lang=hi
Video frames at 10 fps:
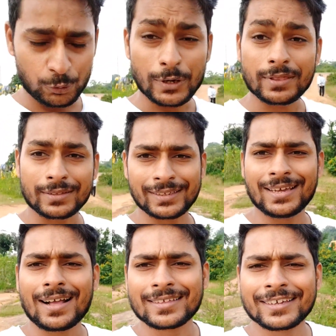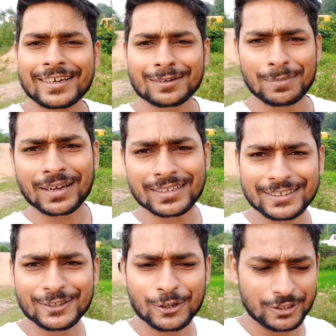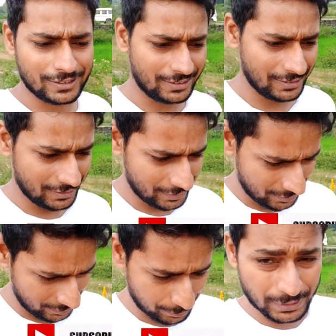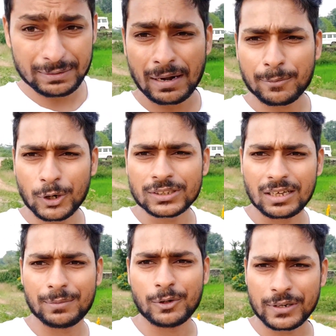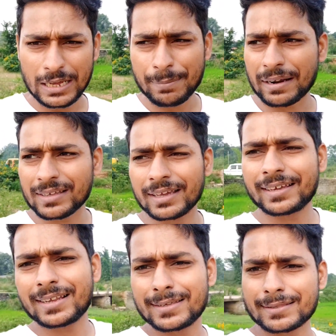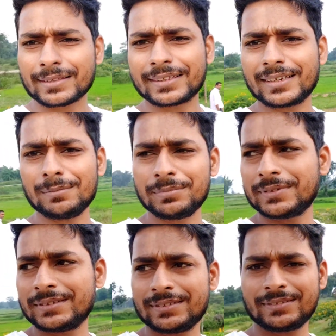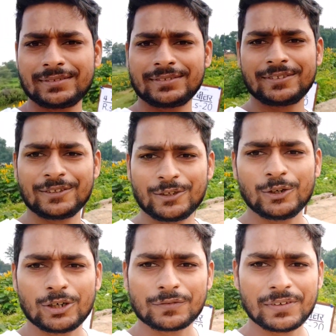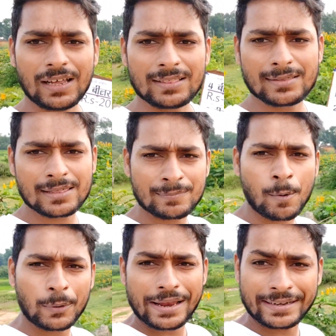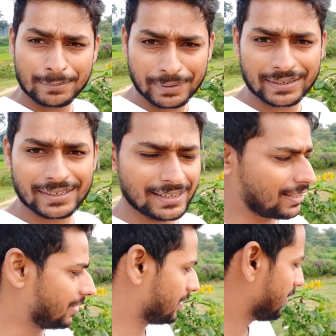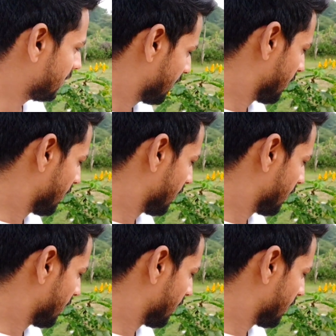देख सकते हैं आज है कर्मा का दिन और भीड़ भाड़ बहुत कम है और ये पार्किंग एरिया देख सकते हैं आप और फिलहाल जैसे जैसे पॉपुलैरिटी बढ़ रही है यहाँ की